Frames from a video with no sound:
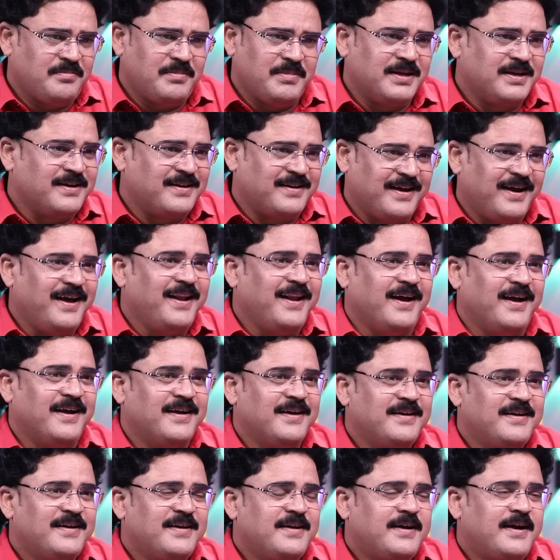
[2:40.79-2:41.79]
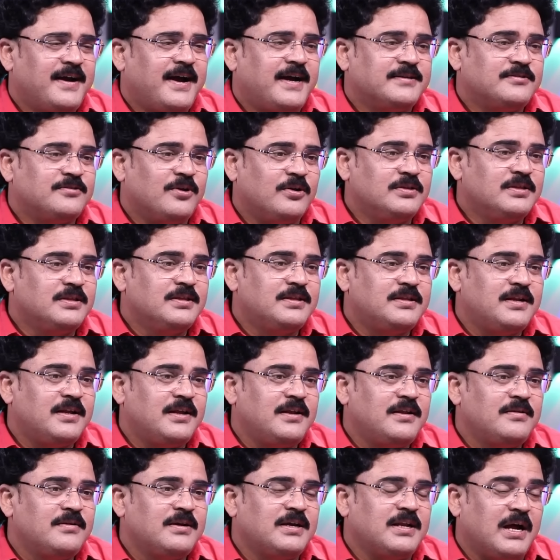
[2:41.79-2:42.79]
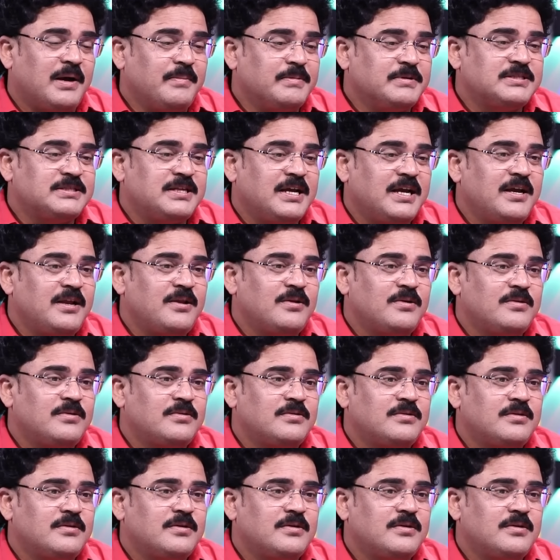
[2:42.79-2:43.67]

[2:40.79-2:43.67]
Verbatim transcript: మనకు రాల ఆ స్వాతంత్రాలు గ్రామస్థాయిలో